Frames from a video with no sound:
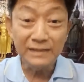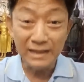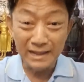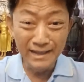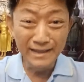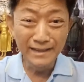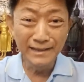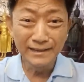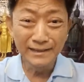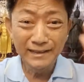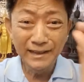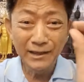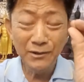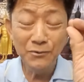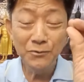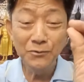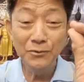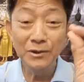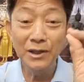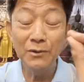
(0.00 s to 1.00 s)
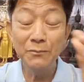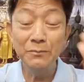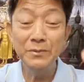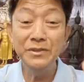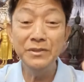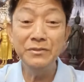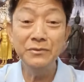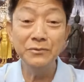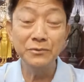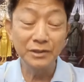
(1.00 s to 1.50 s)
เอ้ยเราเราพิ
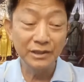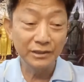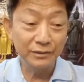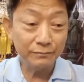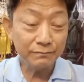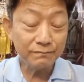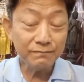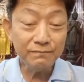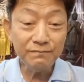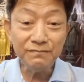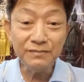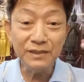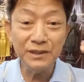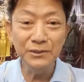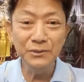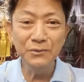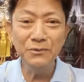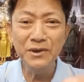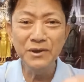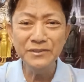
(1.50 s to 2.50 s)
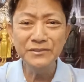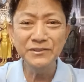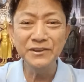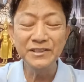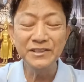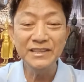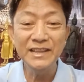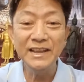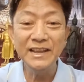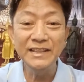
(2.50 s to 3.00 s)
สูจน์ตัวอักษ
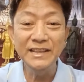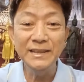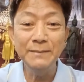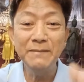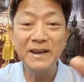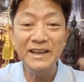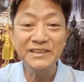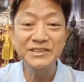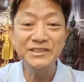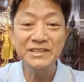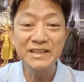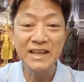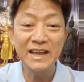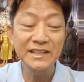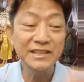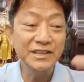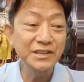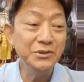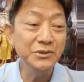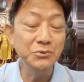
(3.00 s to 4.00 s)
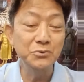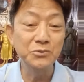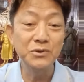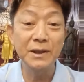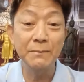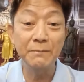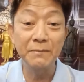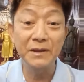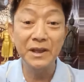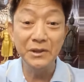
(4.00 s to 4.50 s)
รไทยที่ภาชนะที่อยู่
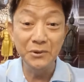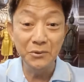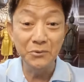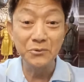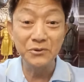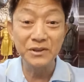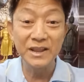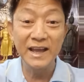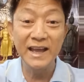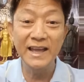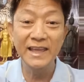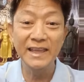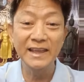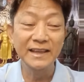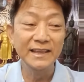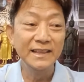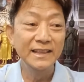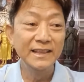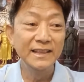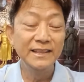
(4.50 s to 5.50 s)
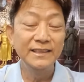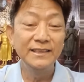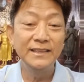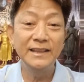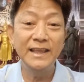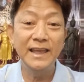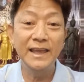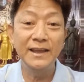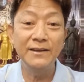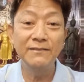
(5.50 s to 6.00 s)
กับกระดูกได้แส
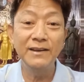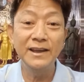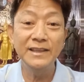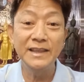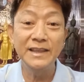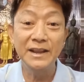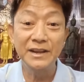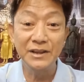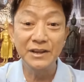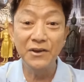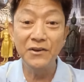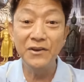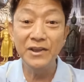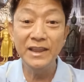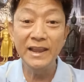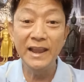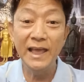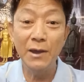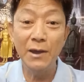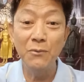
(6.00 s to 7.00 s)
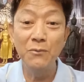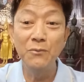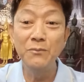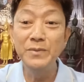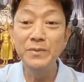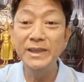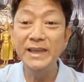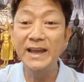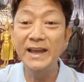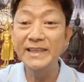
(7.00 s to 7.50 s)
ดงว่าอย่างน้อยเรา
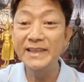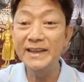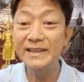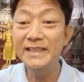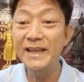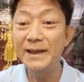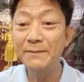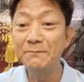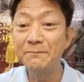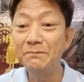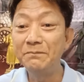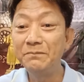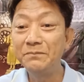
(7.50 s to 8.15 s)
มีอารยธรรม